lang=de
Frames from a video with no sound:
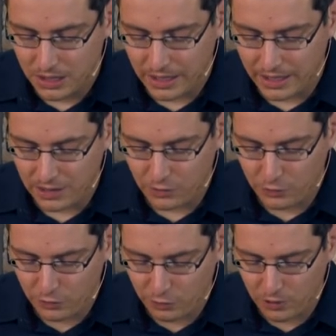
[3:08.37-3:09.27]
ein
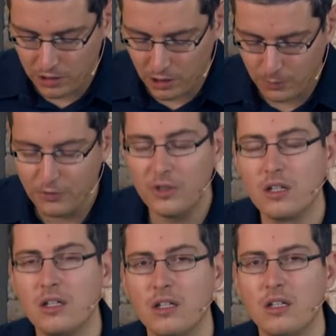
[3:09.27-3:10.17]

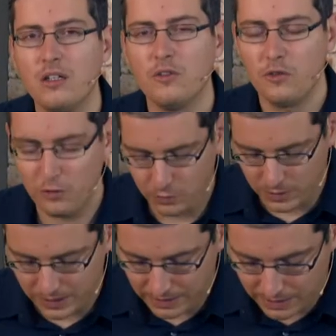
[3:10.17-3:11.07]
Feueropfer für
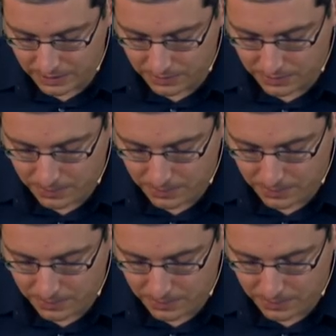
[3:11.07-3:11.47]
den Herrn.